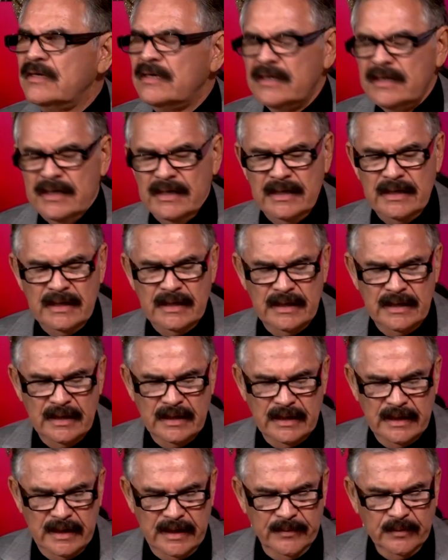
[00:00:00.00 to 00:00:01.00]
y
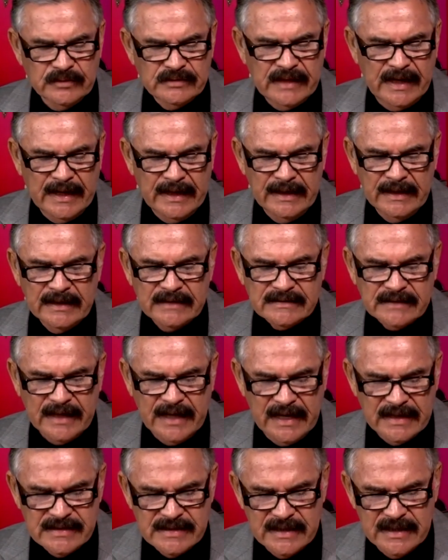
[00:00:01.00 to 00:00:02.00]
queremos darle las
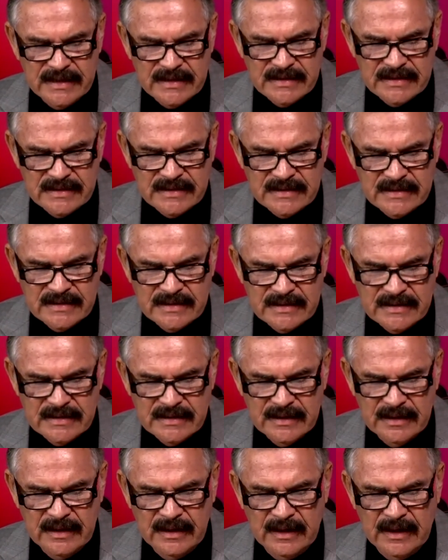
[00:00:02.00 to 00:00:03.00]
gracias
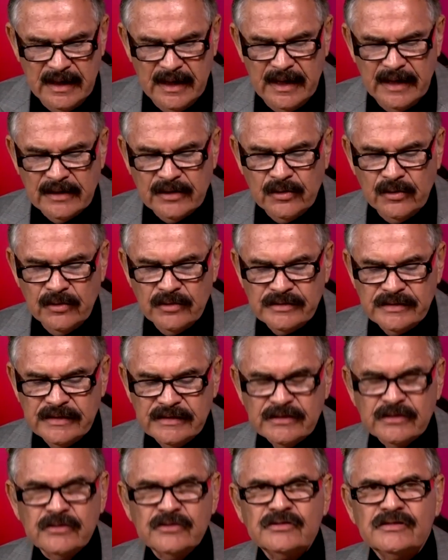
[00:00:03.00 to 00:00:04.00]
a todos
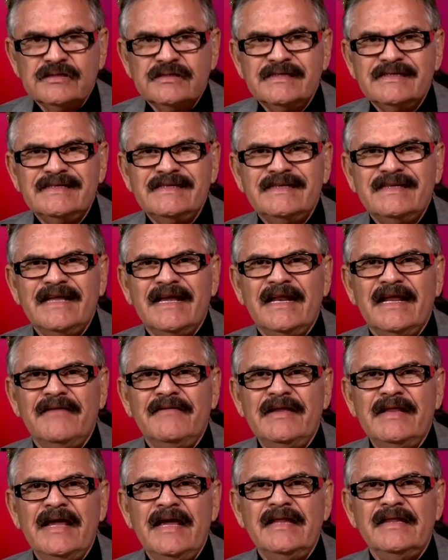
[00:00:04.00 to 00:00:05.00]
estos
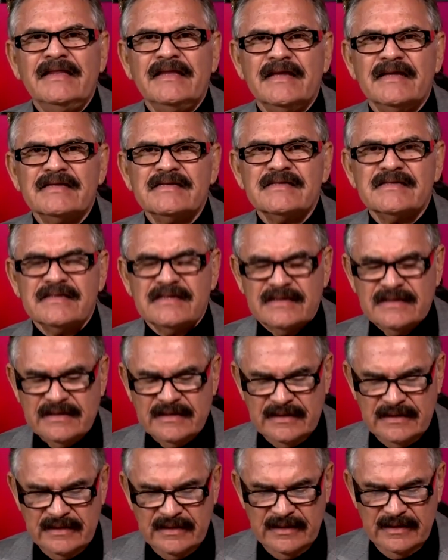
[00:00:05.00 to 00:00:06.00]

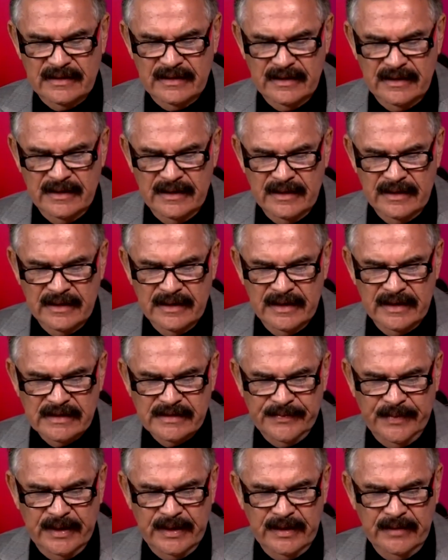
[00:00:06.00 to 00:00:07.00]
televidentes.
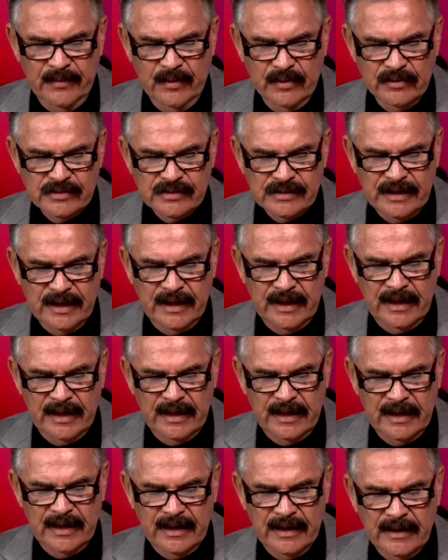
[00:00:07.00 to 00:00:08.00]
Les pedimos
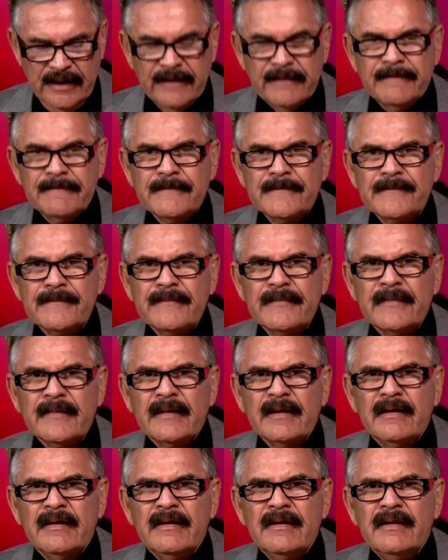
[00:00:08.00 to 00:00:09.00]
que,
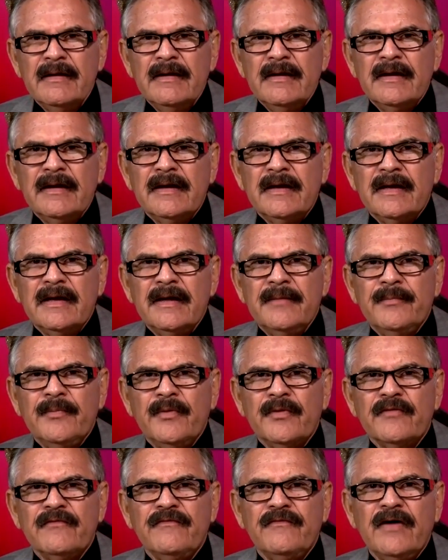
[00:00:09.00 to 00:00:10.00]
que
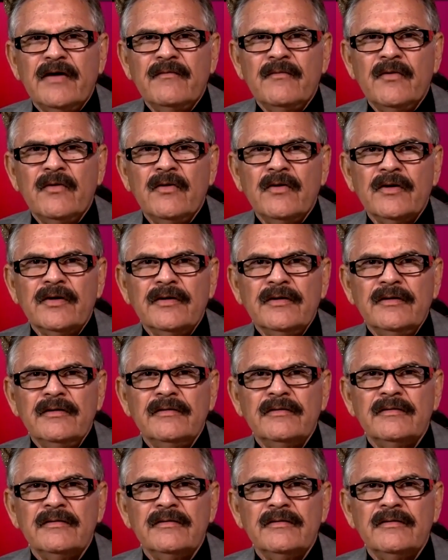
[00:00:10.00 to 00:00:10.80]
por favor,